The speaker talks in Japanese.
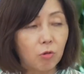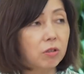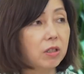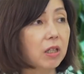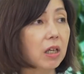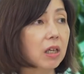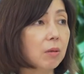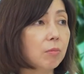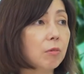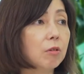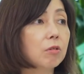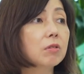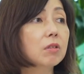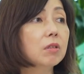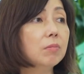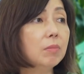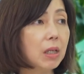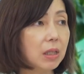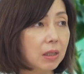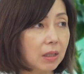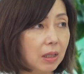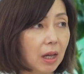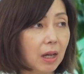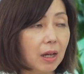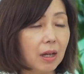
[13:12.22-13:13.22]
籍も含
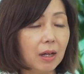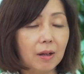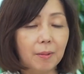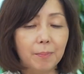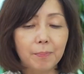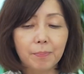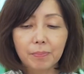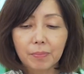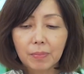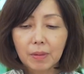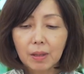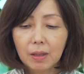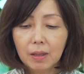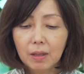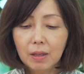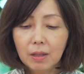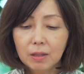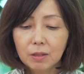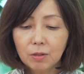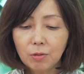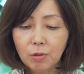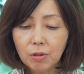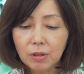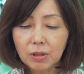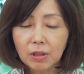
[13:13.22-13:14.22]
めた、
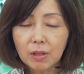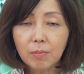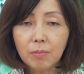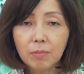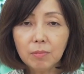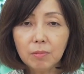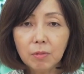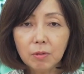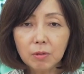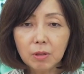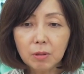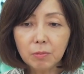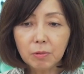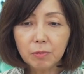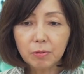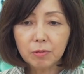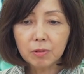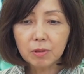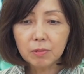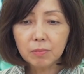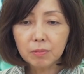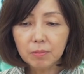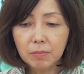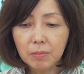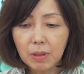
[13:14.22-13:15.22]
そういったものも
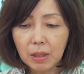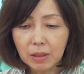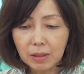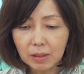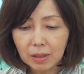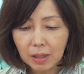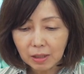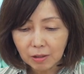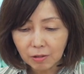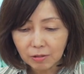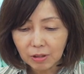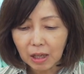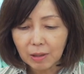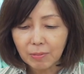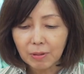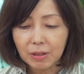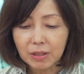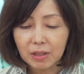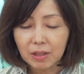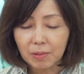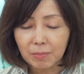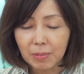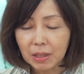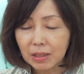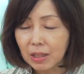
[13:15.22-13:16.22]
含めての
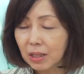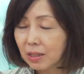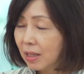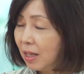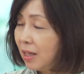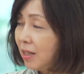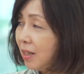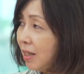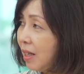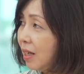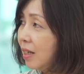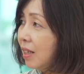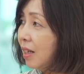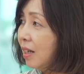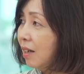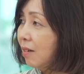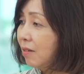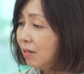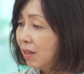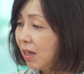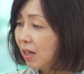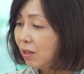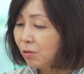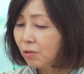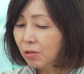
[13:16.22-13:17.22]
ダイバーシティがまず全然できてな
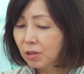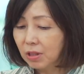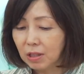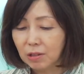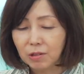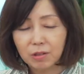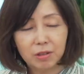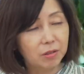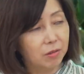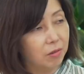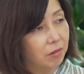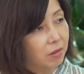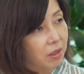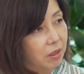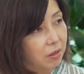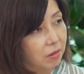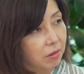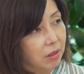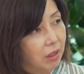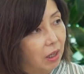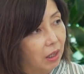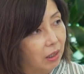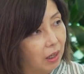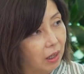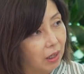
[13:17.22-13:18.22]
くて同質性の非常
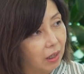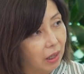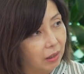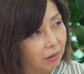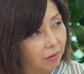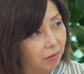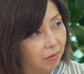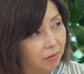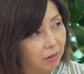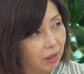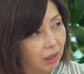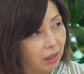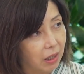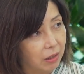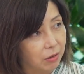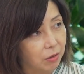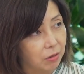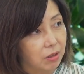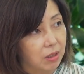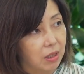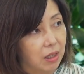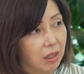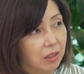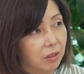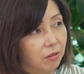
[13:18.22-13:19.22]
に高,、あの高い
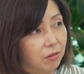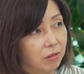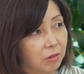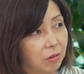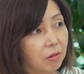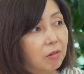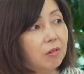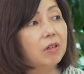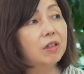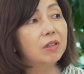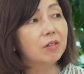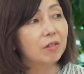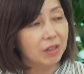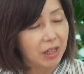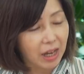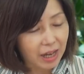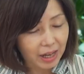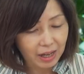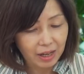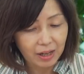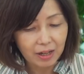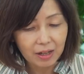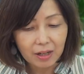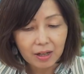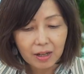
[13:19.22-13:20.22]
組織が日本に多いの
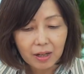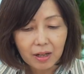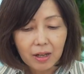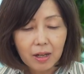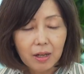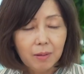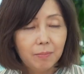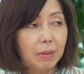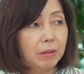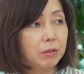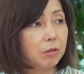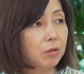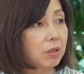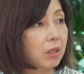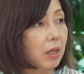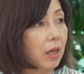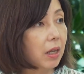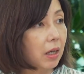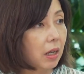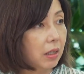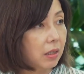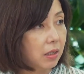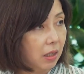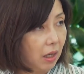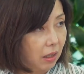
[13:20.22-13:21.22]
で、まあ、女
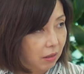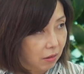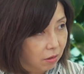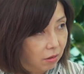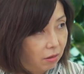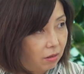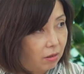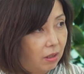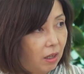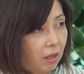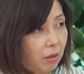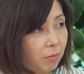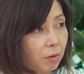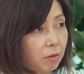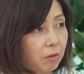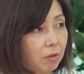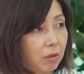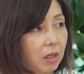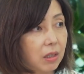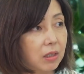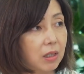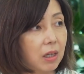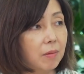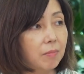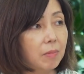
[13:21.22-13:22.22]
性活躍っていうもの
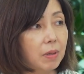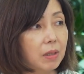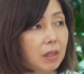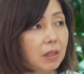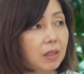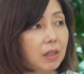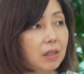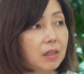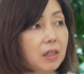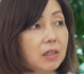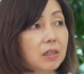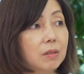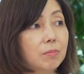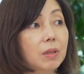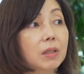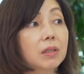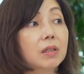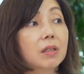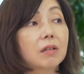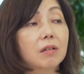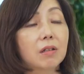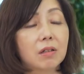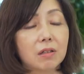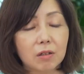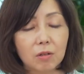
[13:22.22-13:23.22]
が前面に出てきてしまっ
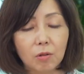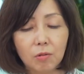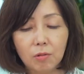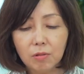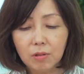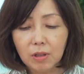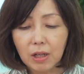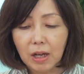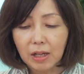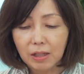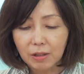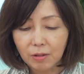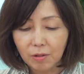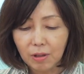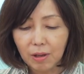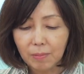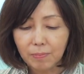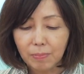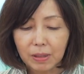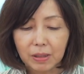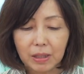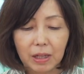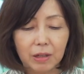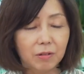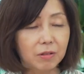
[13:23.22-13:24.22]
てるんですけど、はい、本来のやっ
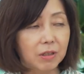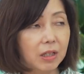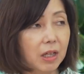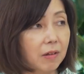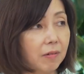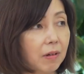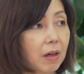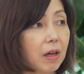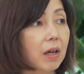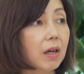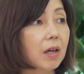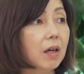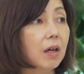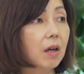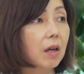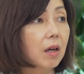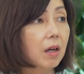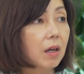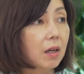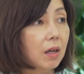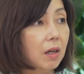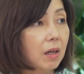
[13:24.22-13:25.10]
ぱり多様性は、はい